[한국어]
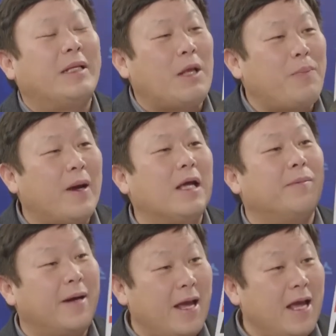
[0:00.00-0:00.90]
대표가
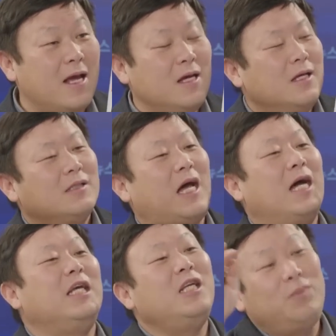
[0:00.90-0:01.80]
이번에 음... 음.
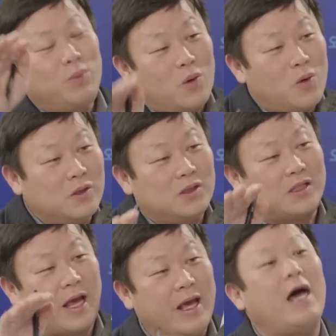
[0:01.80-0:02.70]
상 20%는
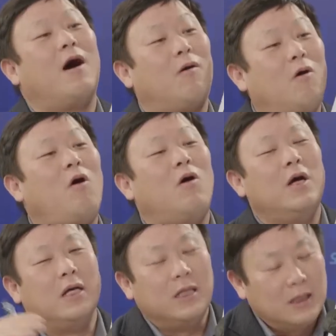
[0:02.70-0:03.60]
제외하고, 제외하고.
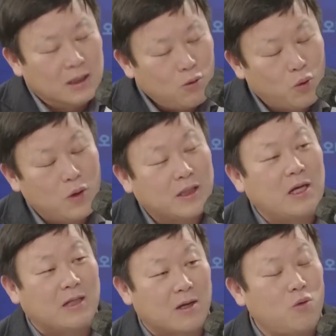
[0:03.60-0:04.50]
코로나
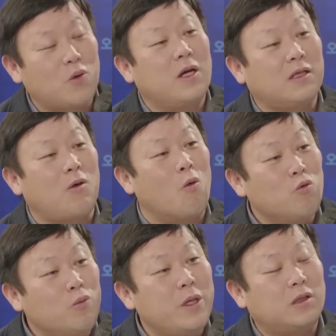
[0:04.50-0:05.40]
때다터 코로나 때는
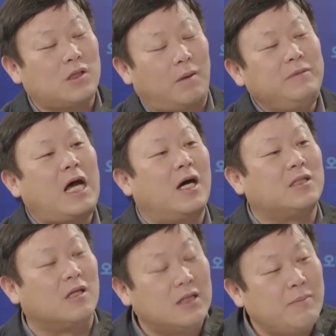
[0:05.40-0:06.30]
온 국민 참당한
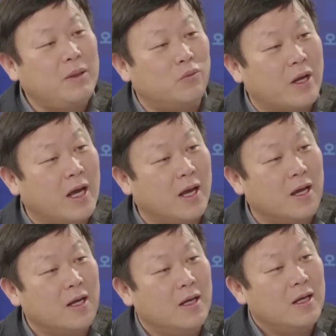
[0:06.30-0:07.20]

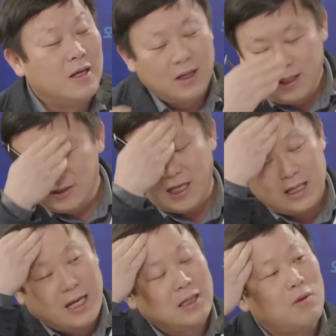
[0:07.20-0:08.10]
전대미문의 네.
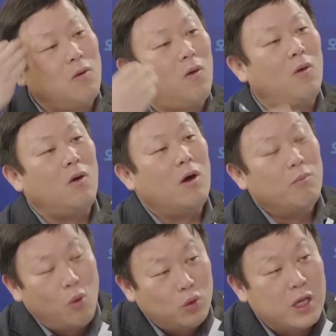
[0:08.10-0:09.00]
재난이고
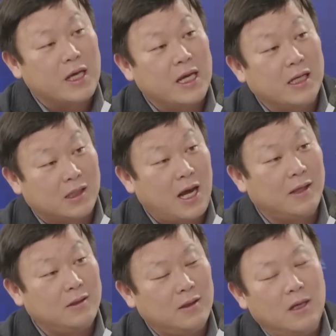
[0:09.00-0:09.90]
모두에게
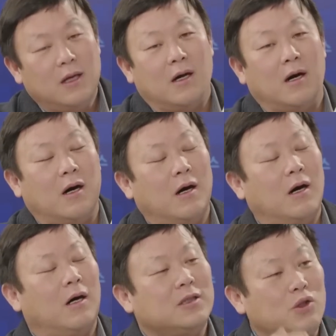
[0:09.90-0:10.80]
일단
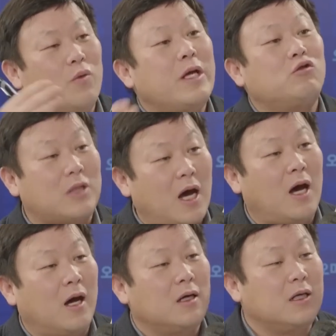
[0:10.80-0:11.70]
어,
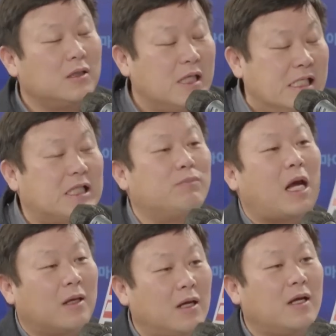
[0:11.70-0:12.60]
지원해주자. 음. 그래서 1심
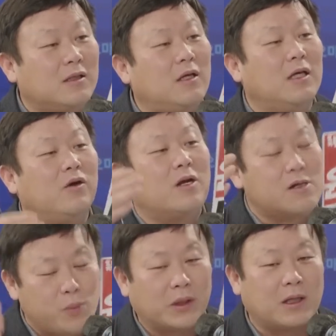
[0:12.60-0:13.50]
단결해서 이익을
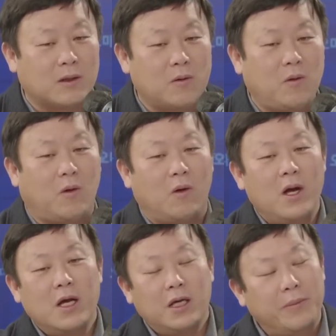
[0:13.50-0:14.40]
극복하자는 거고
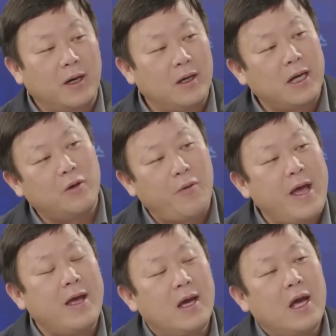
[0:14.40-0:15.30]
그랬죠. 이번에는
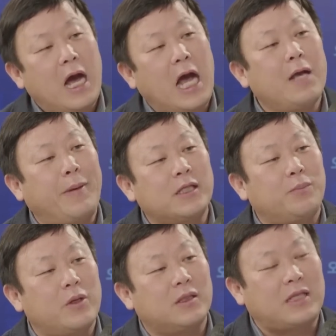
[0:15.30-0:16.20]
왜 하위
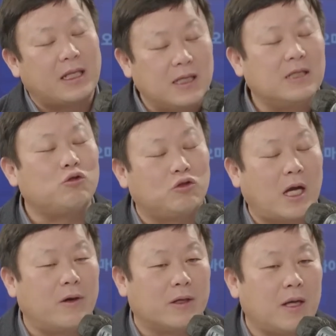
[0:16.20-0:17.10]
80%에 차등해서
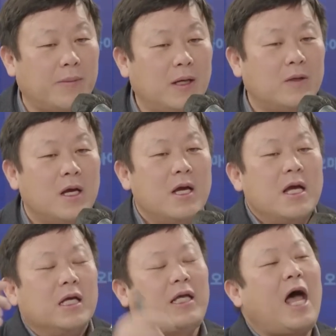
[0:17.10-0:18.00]
주자 그러냐면
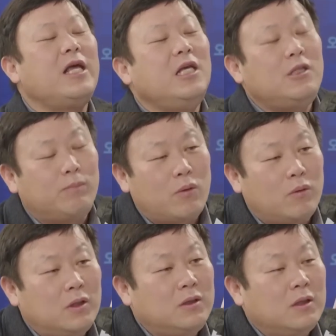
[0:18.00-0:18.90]
네. 상위 20%는